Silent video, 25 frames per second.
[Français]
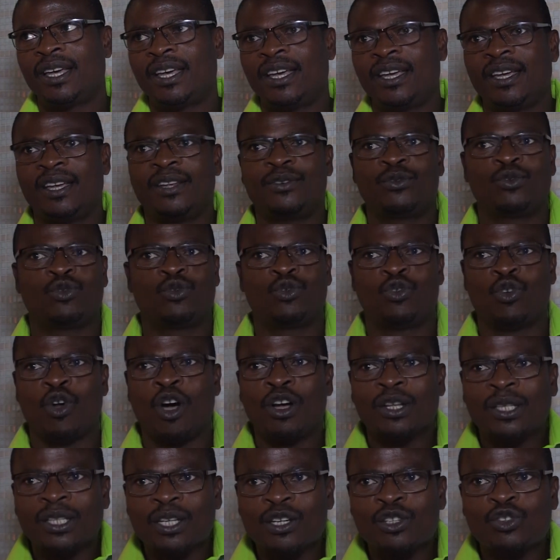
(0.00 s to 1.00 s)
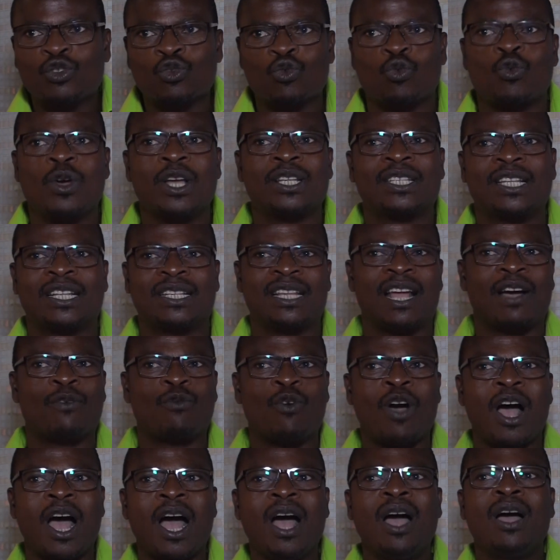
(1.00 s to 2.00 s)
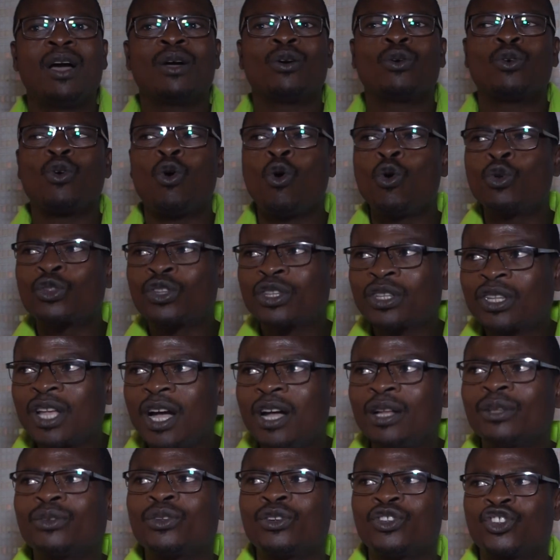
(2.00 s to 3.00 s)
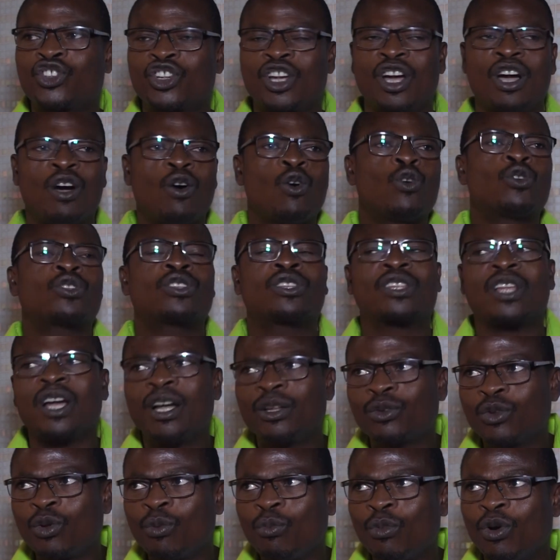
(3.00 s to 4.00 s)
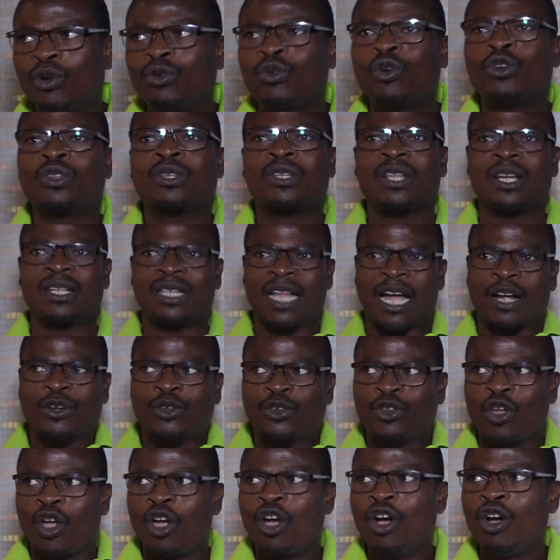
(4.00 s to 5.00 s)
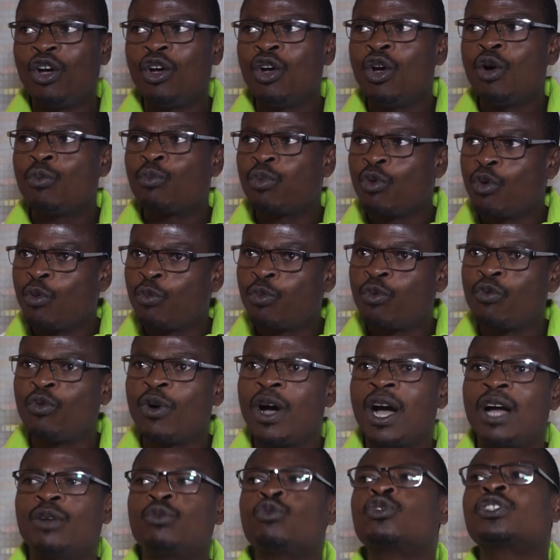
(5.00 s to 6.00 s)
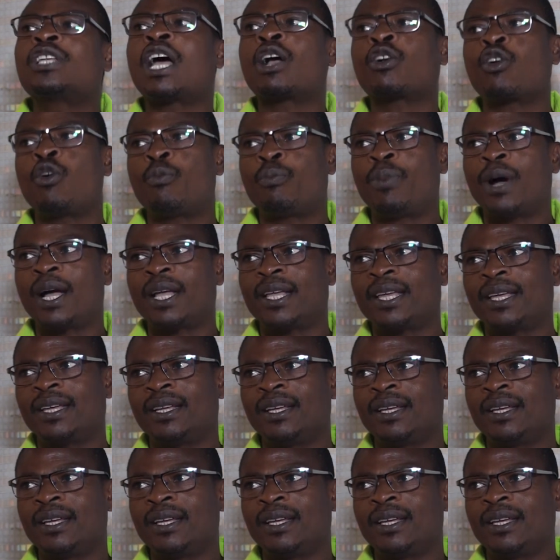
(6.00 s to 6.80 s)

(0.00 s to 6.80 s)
Et notre souhait, c'est d'avoir autant de gens, autant de monde, autant d'acteurs pour pouvoir nous accompagner.